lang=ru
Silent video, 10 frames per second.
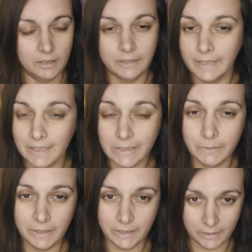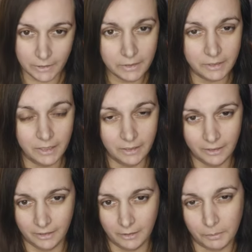Если вы не хотите
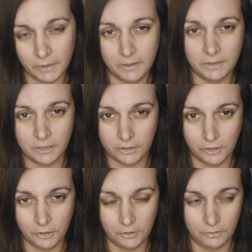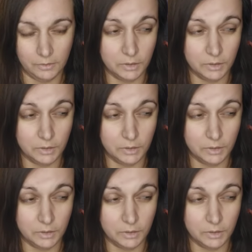платить за женщину,